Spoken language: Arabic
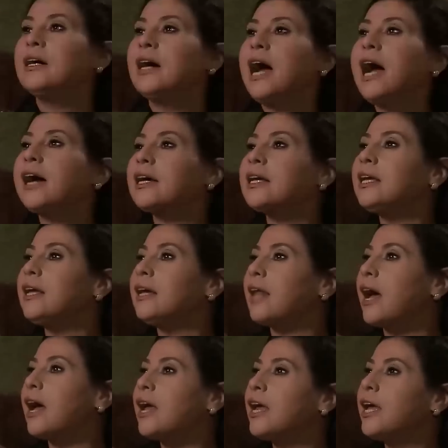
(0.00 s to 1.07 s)

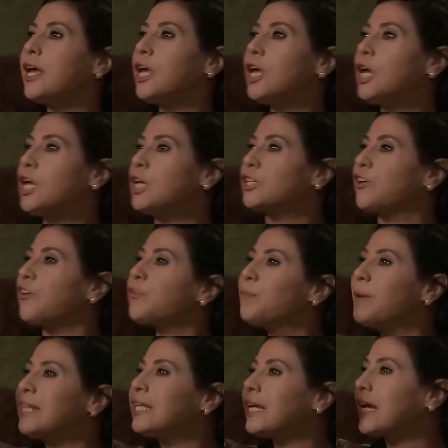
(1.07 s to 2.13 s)
حقيرة شفت
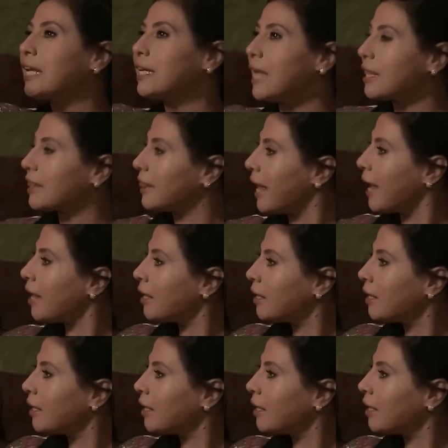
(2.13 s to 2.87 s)
بنتك الندلة